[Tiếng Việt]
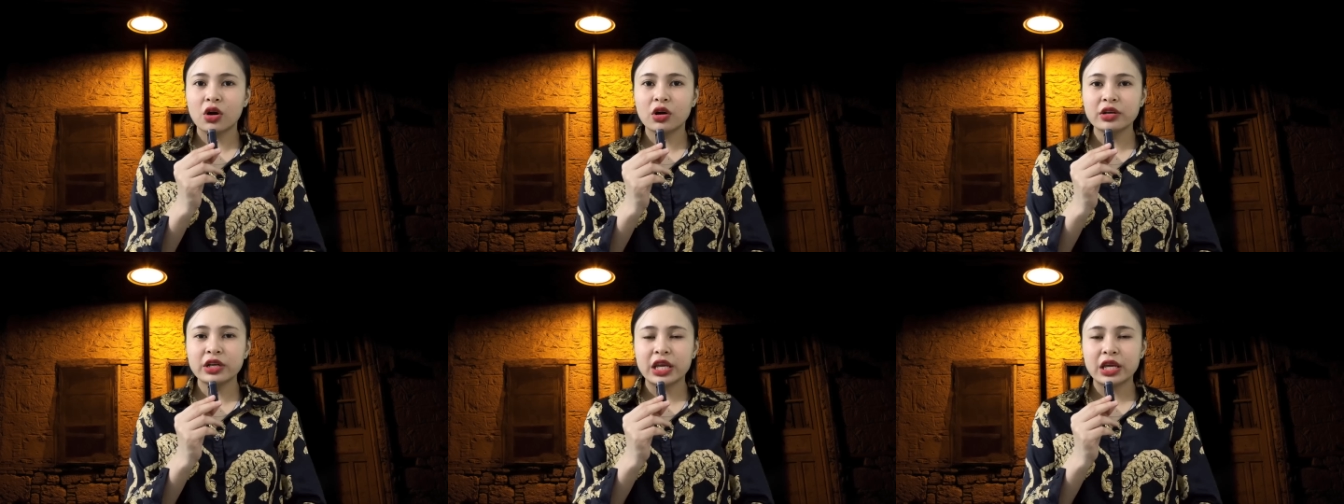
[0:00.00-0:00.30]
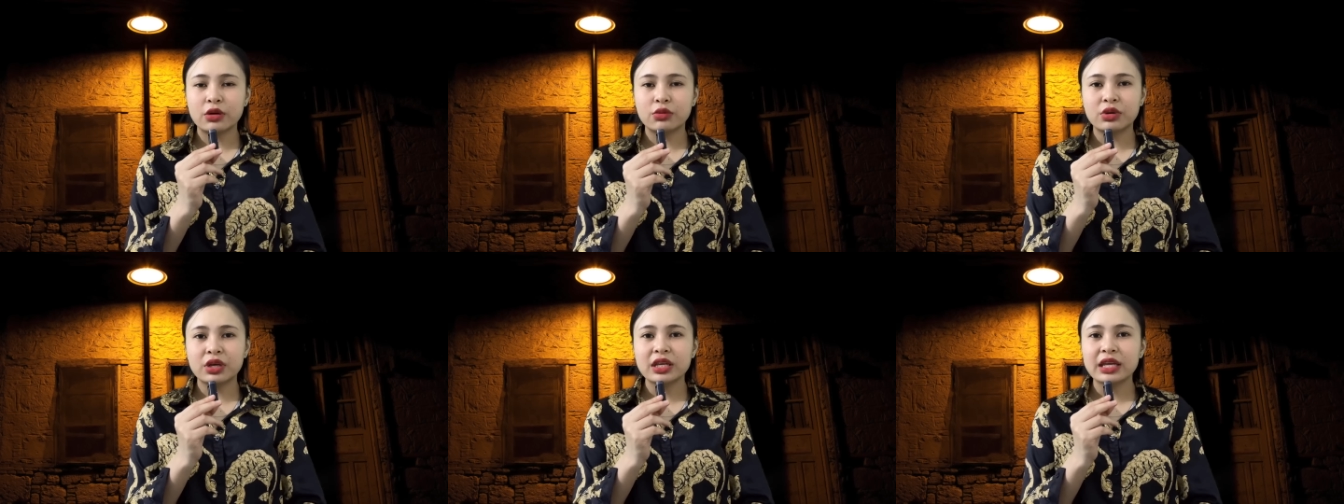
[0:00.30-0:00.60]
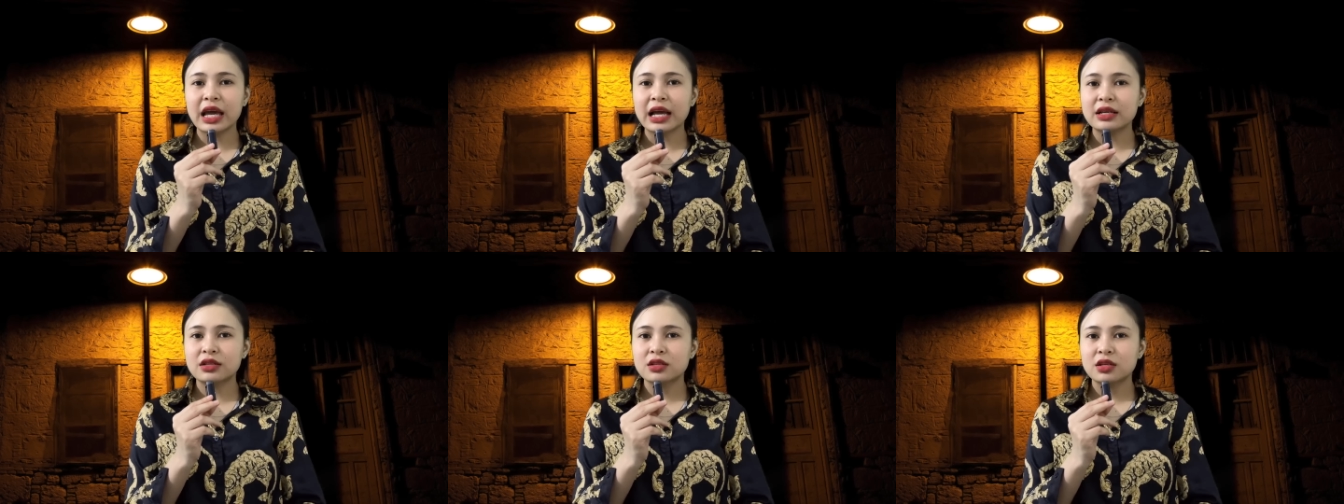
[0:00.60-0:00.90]
Có điều
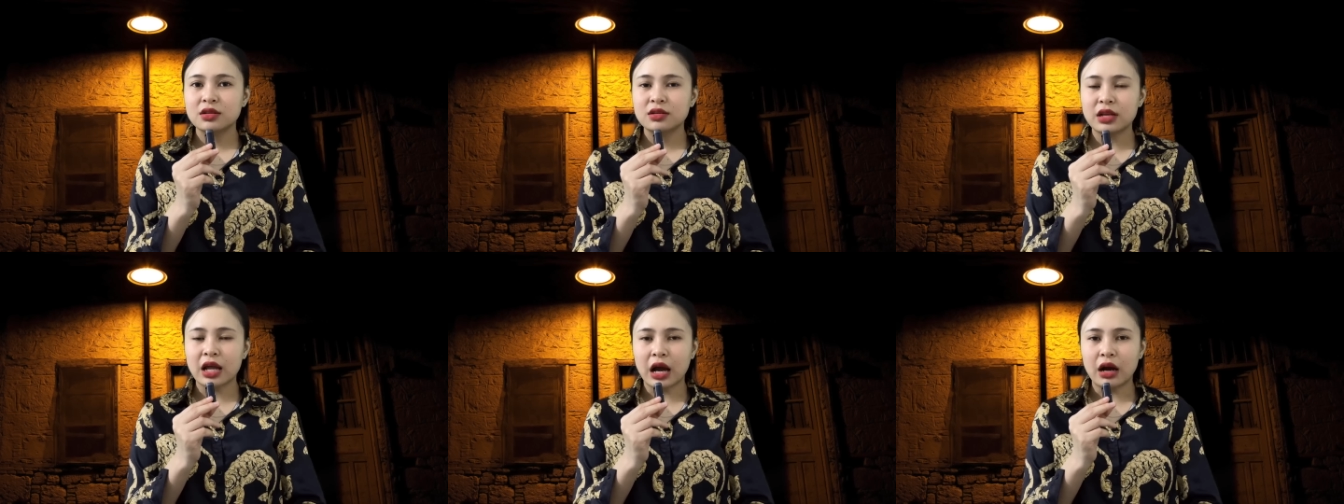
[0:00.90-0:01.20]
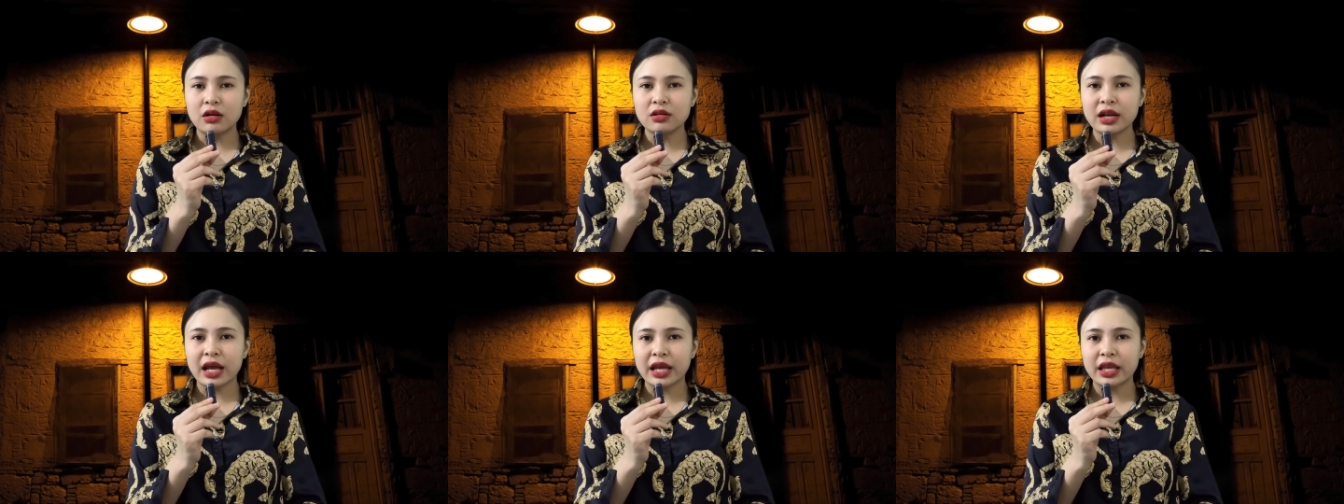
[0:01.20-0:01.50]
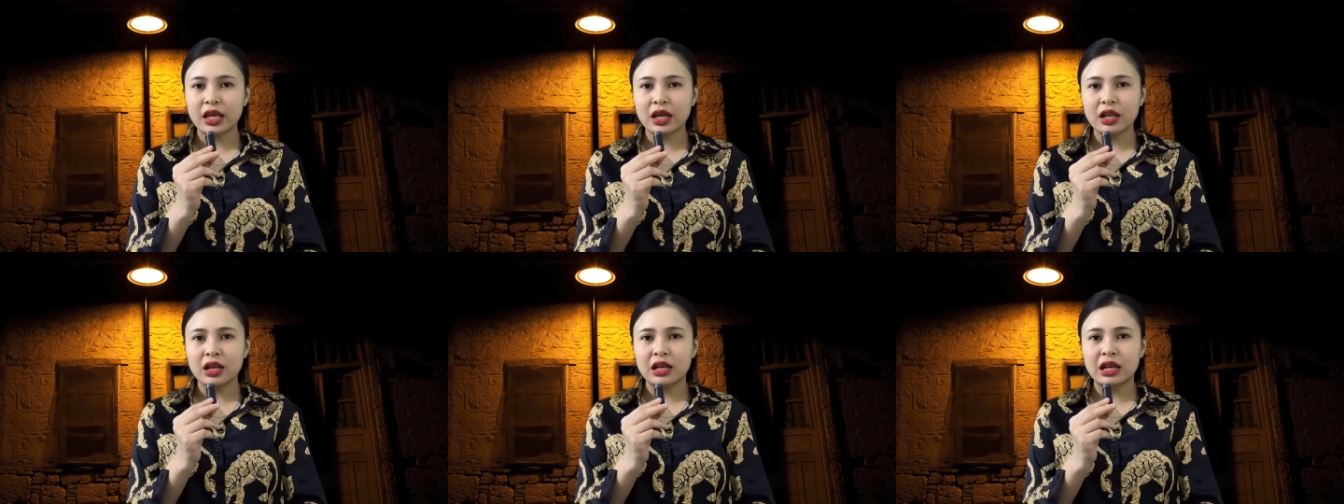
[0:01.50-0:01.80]
cái ca sinh nở
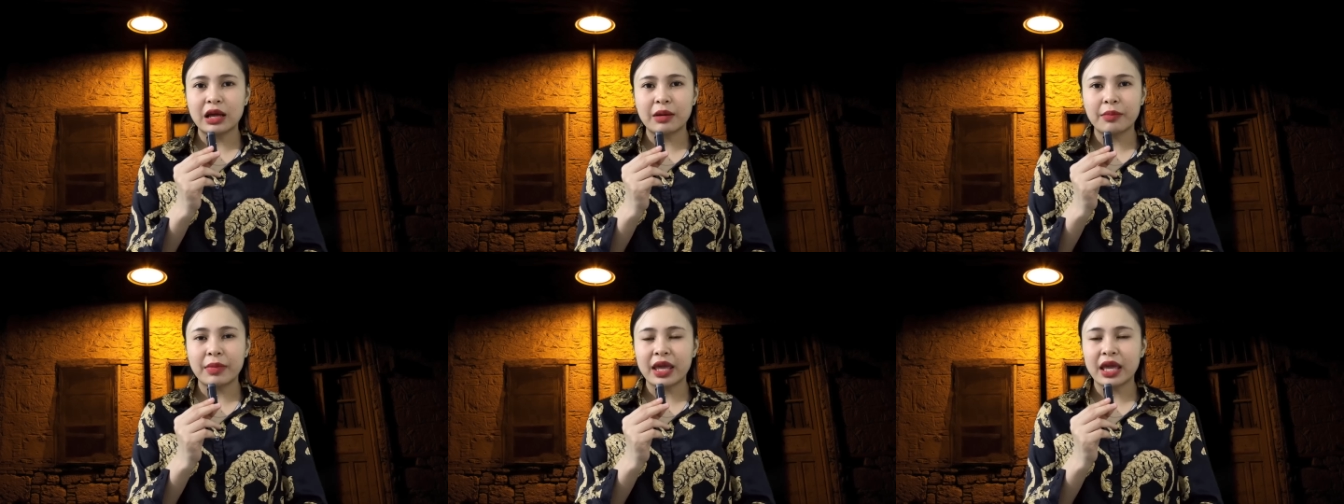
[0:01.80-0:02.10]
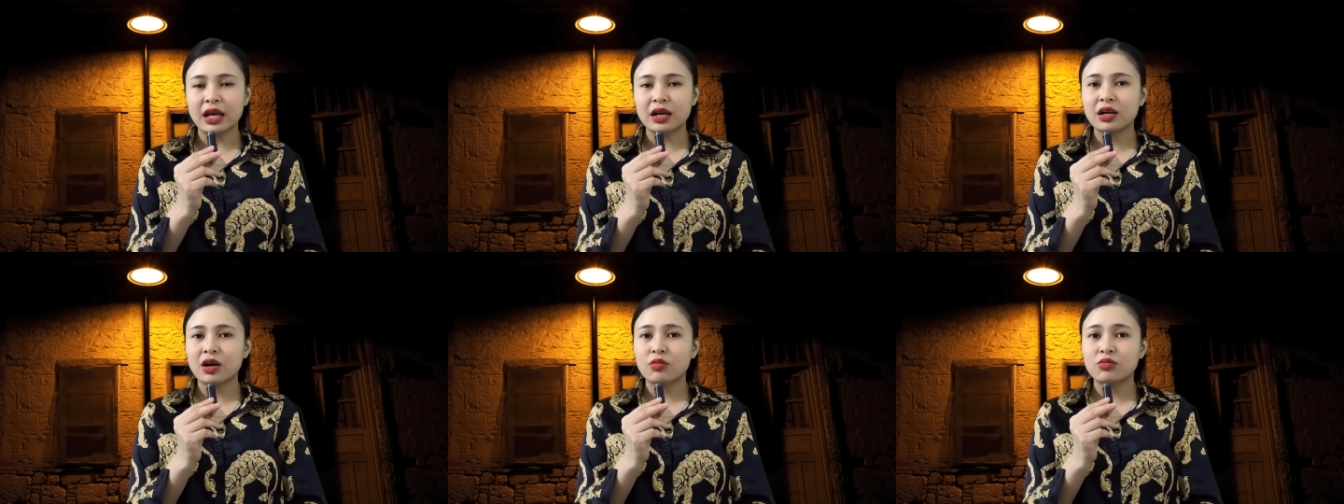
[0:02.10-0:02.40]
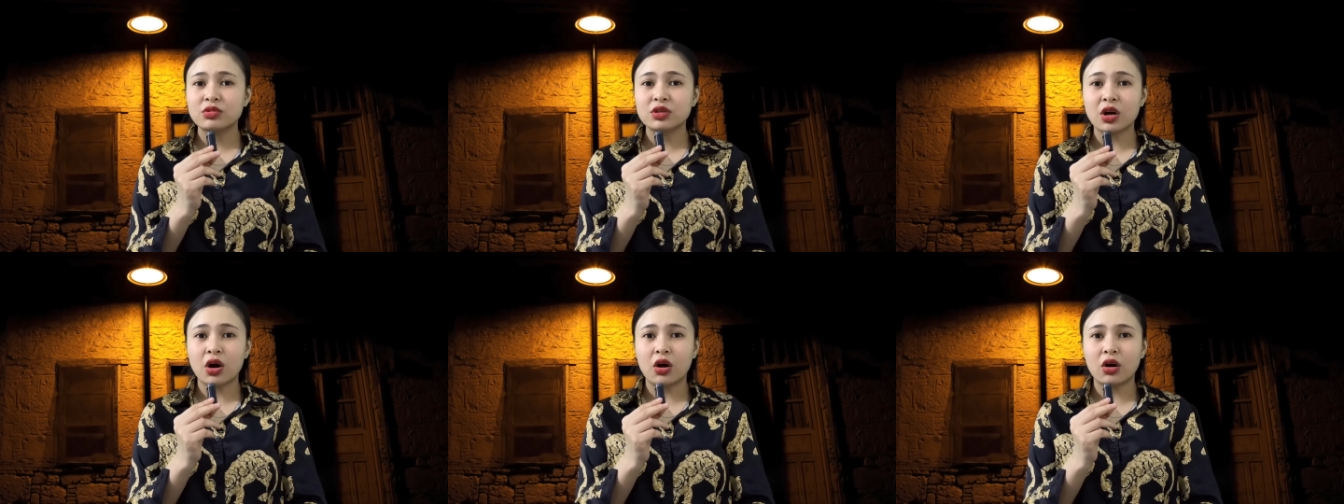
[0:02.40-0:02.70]
này là mẹ
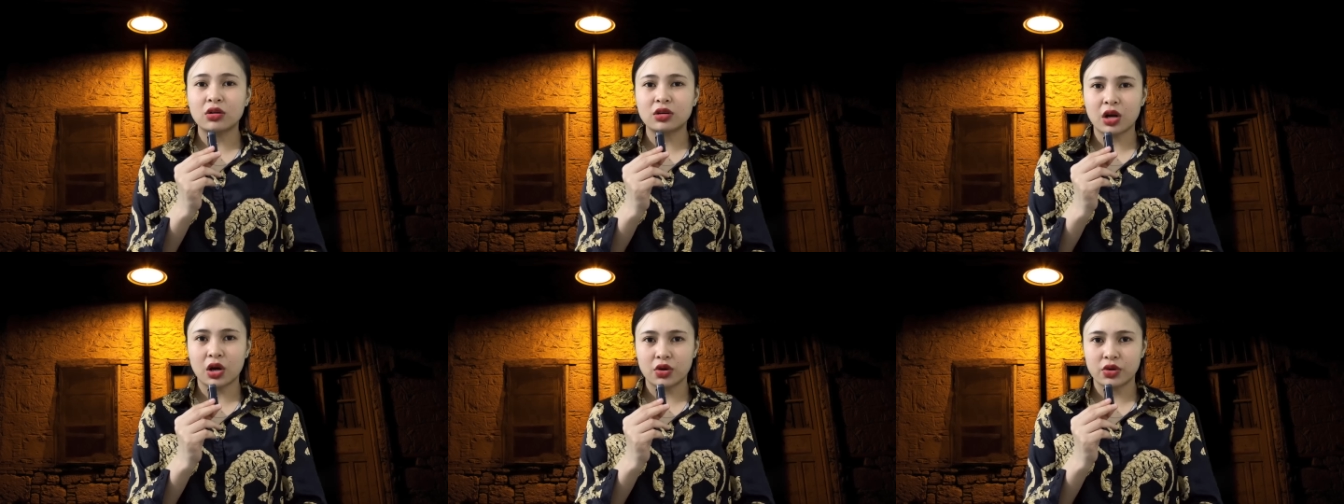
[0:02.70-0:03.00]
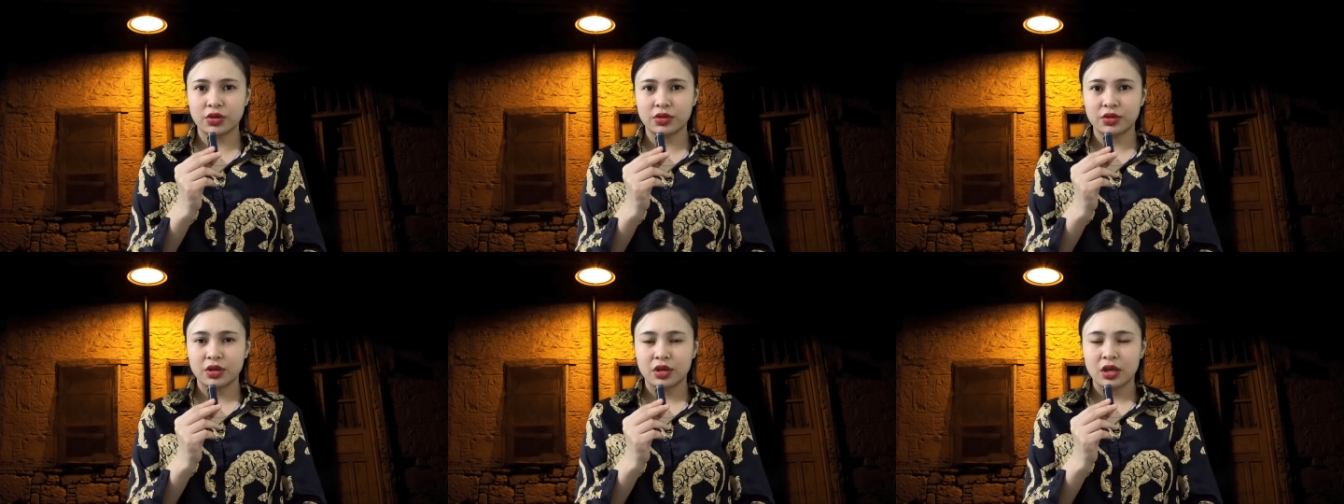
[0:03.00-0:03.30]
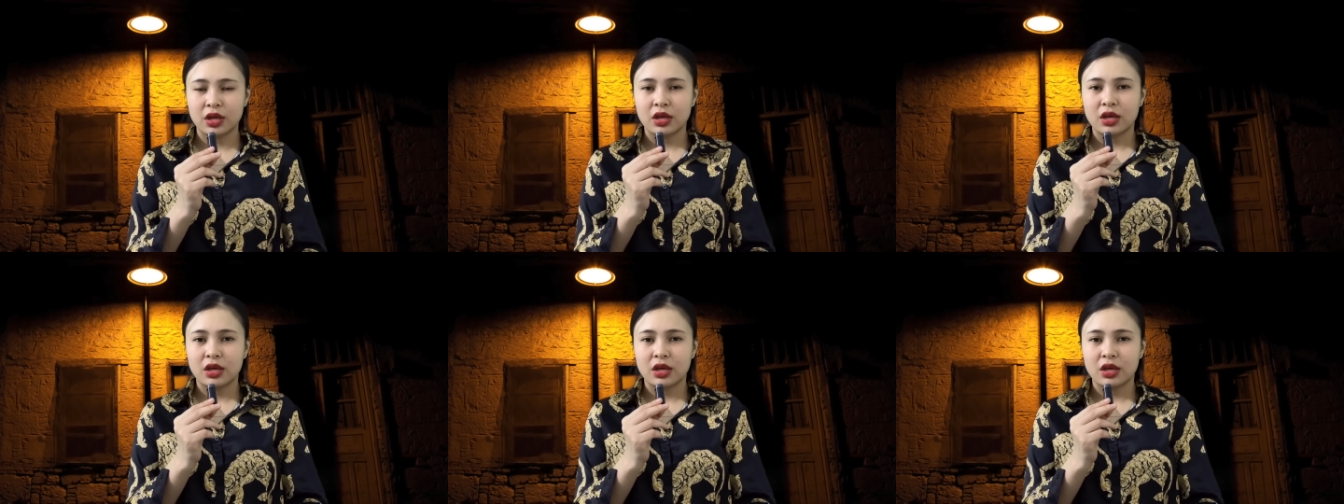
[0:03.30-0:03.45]
không tròn rồi.